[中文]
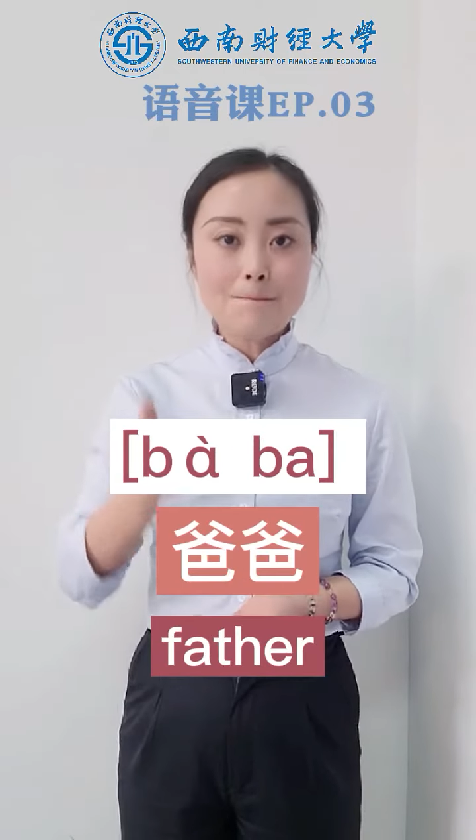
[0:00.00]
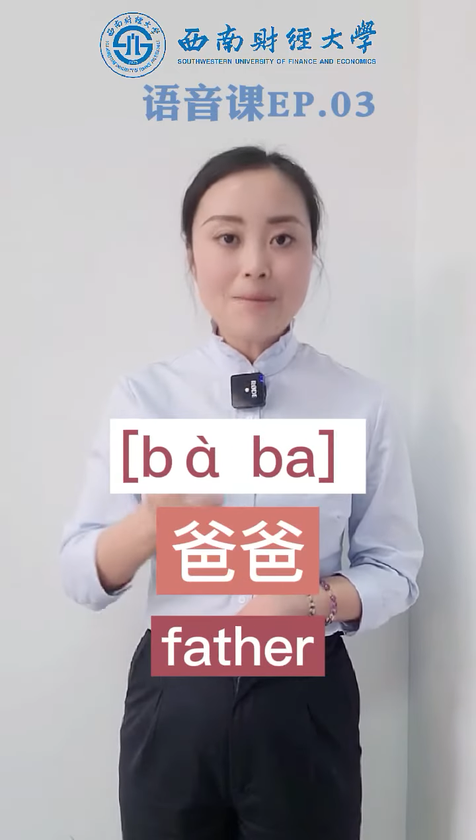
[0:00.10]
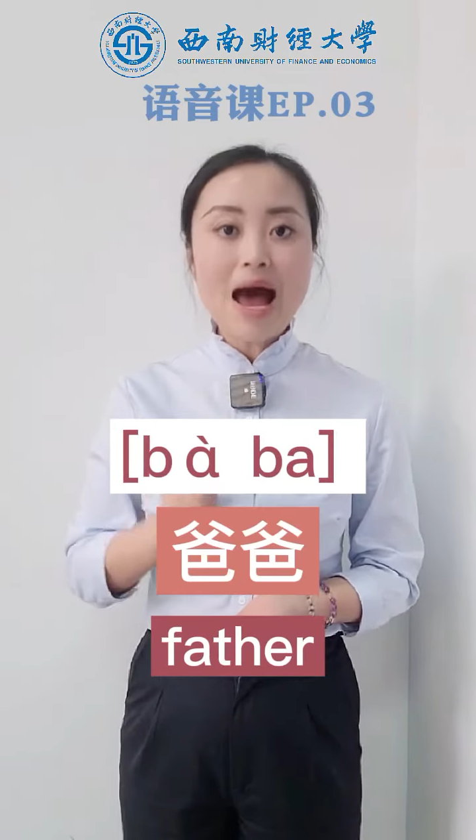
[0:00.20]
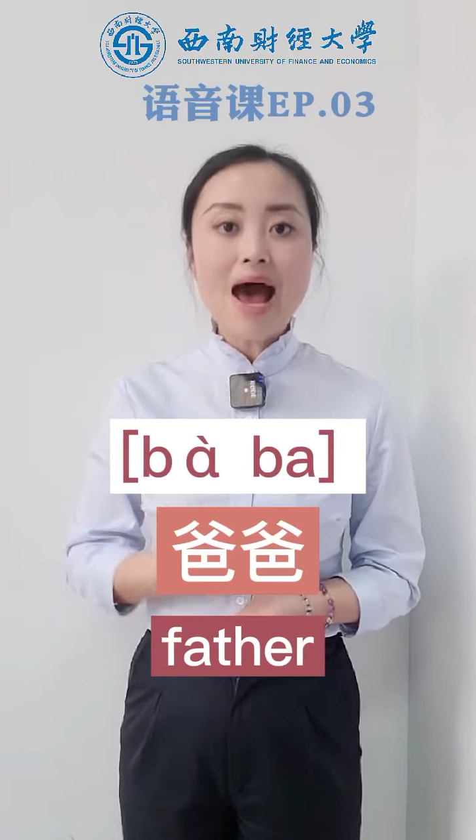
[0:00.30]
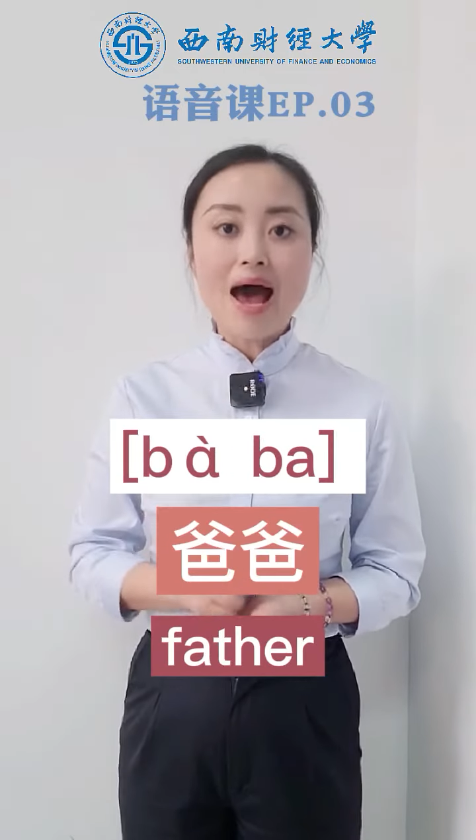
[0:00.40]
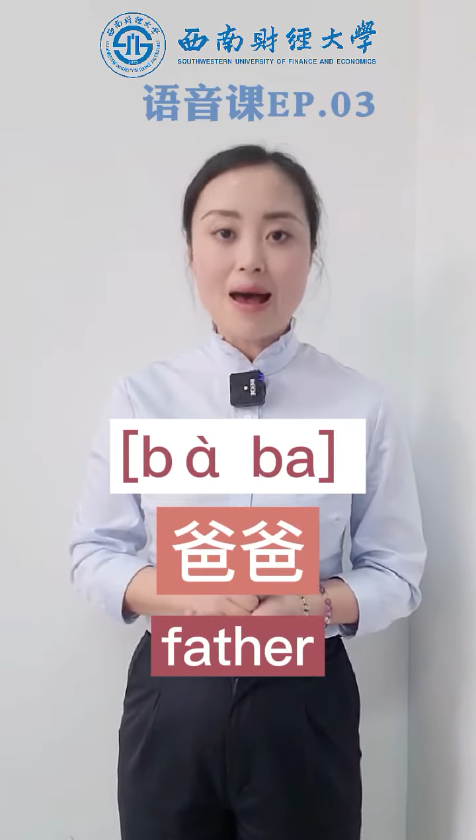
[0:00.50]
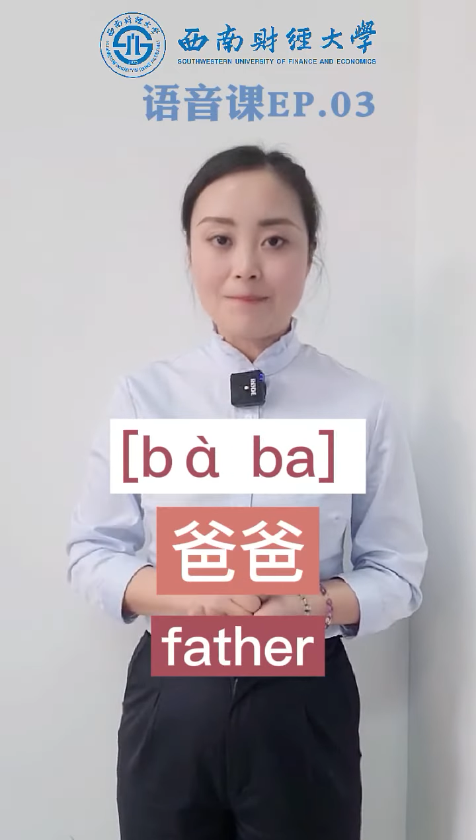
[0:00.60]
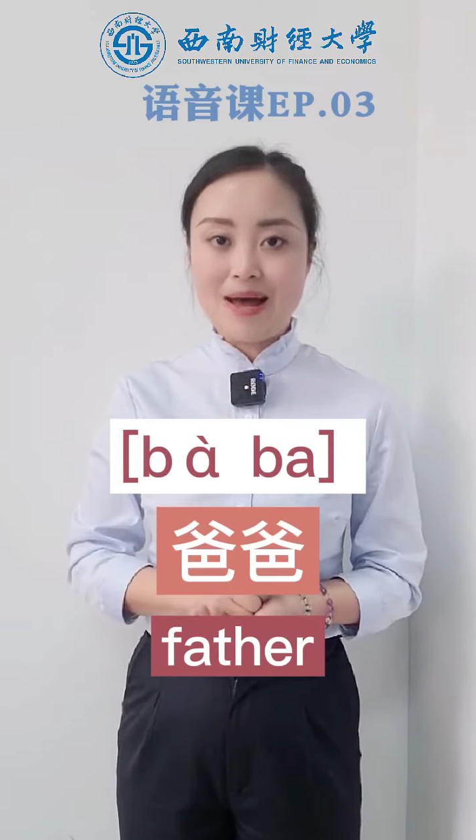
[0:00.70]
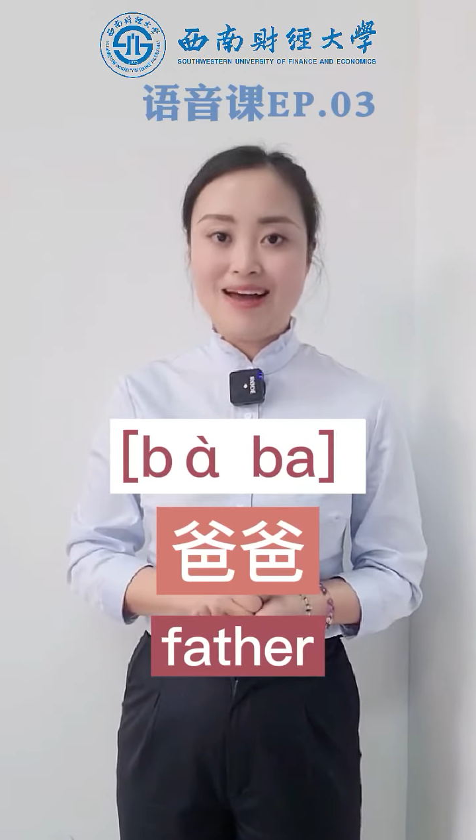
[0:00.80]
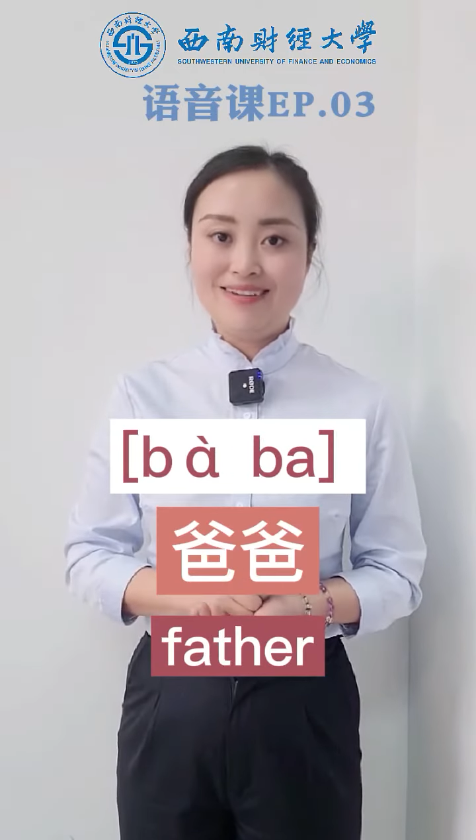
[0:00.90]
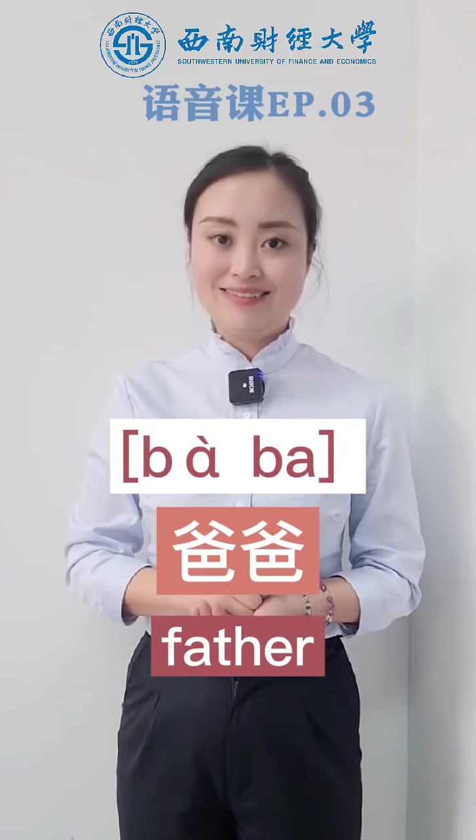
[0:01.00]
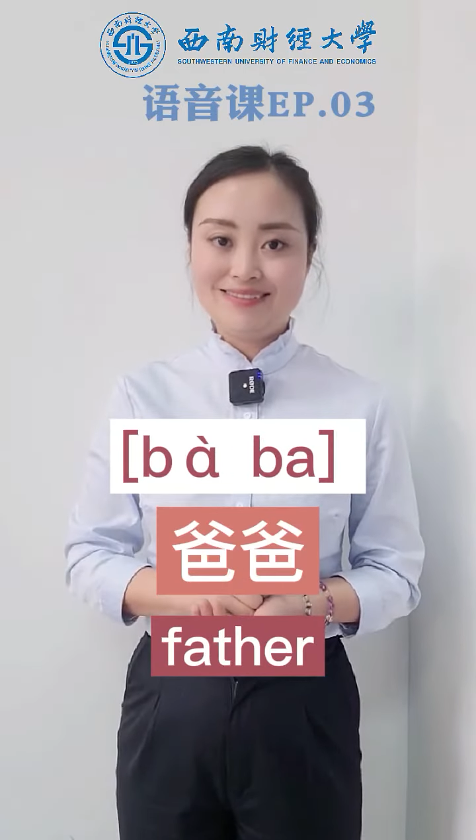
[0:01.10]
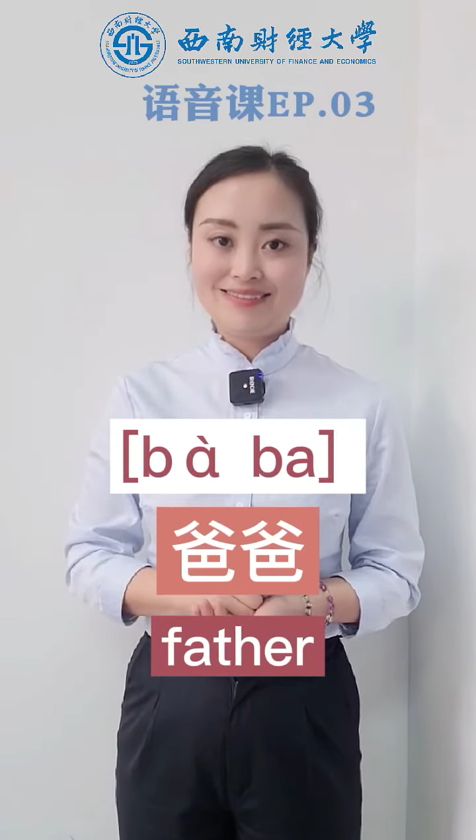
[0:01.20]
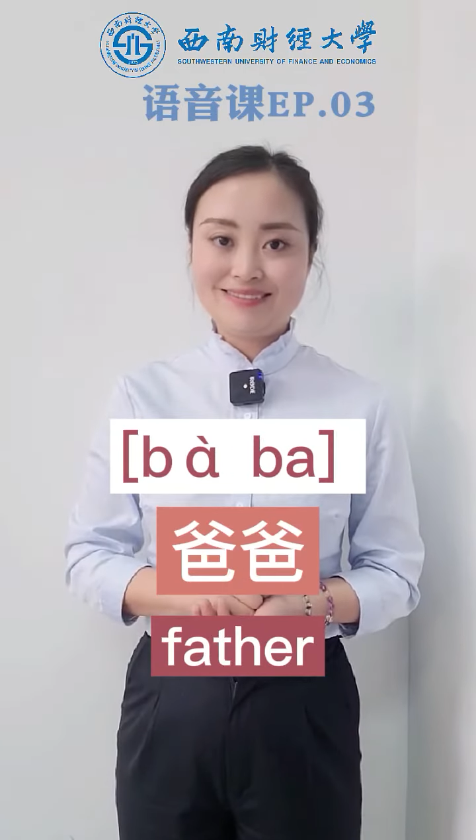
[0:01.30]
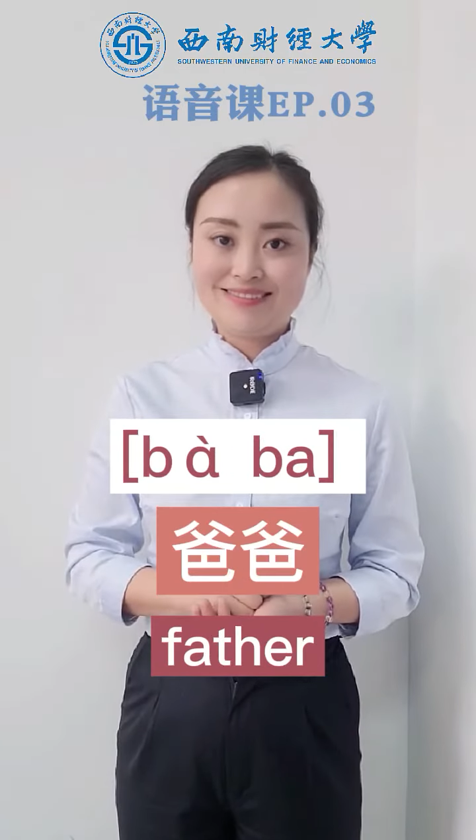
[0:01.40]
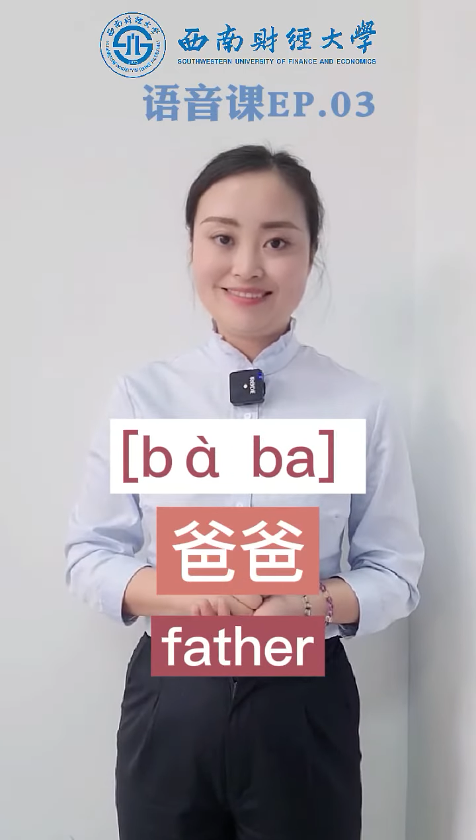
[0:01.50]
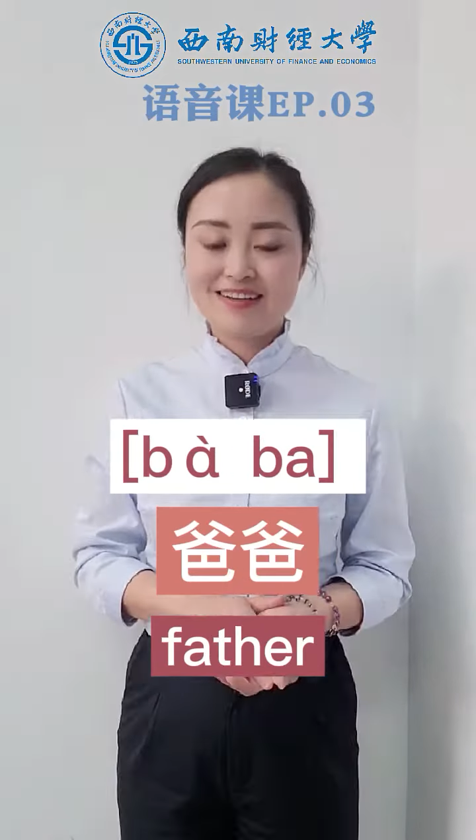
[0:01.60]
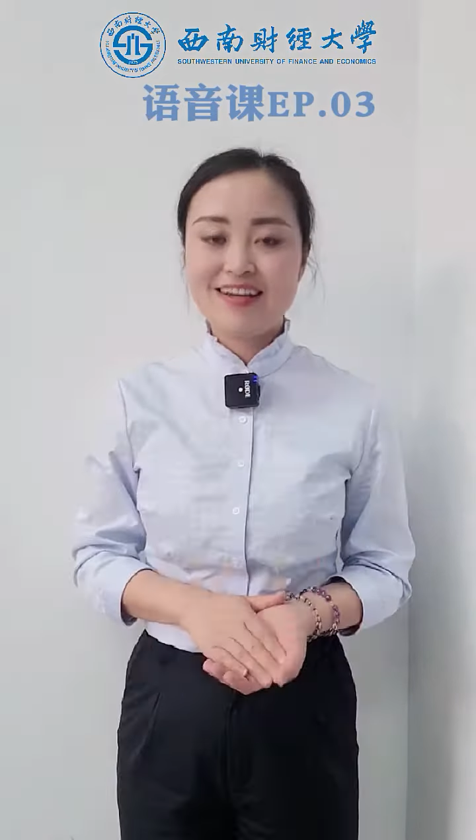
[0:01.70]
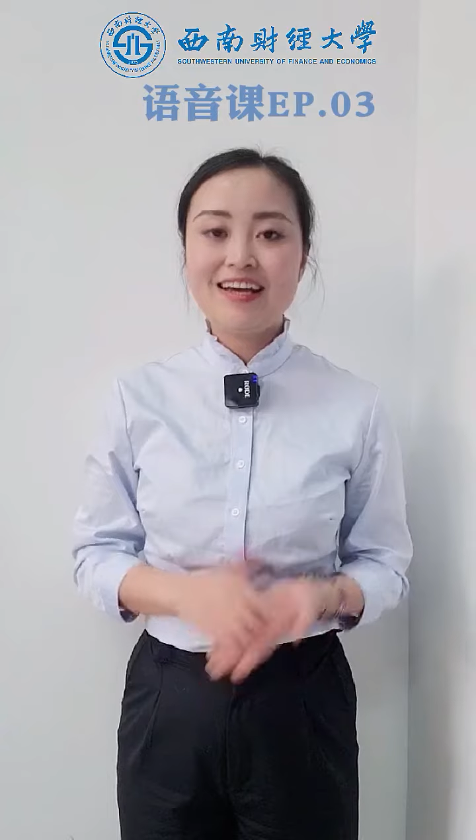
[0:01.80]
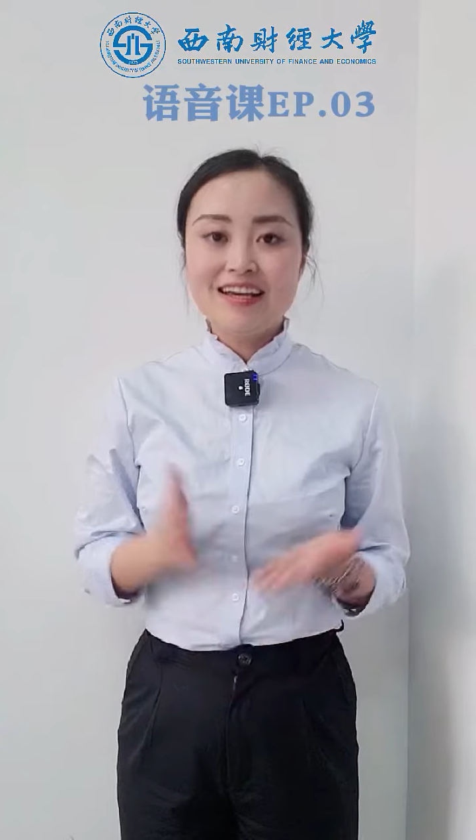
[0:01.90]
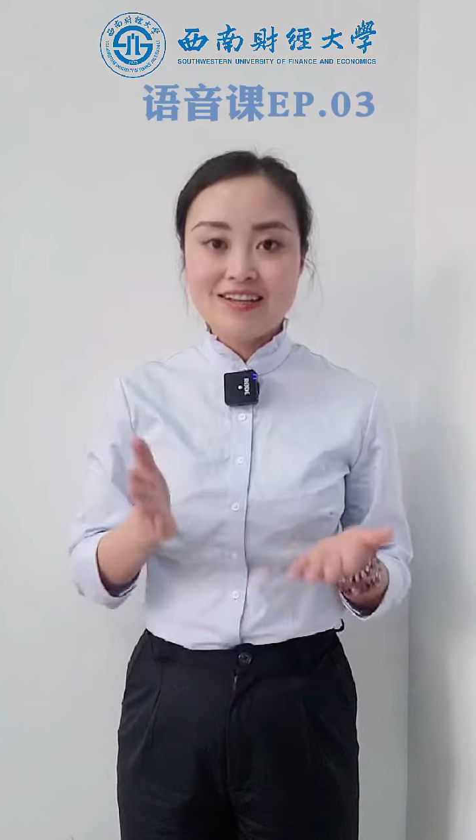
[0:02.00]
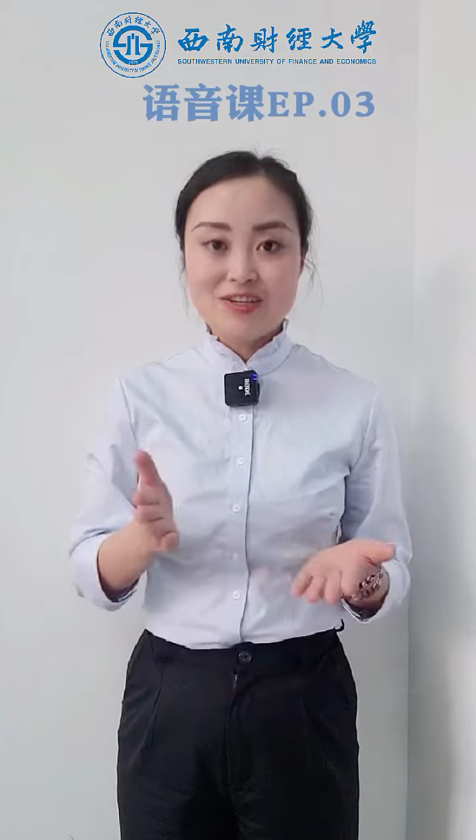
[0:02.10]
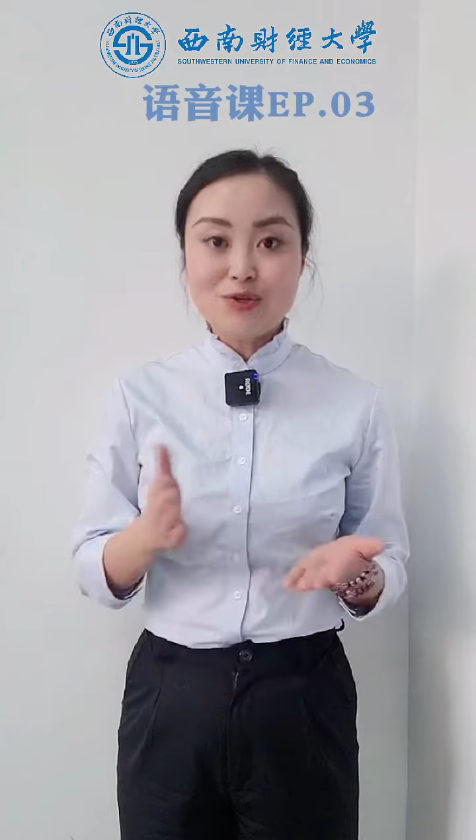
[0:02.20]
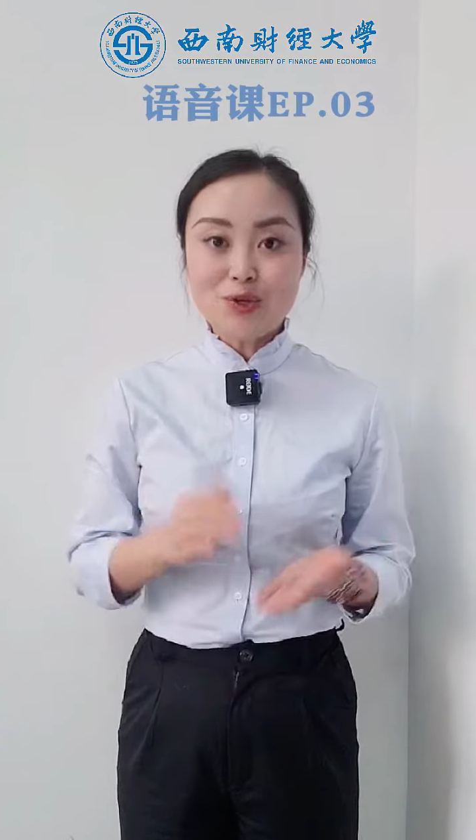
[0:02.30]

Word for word: 爸爸，你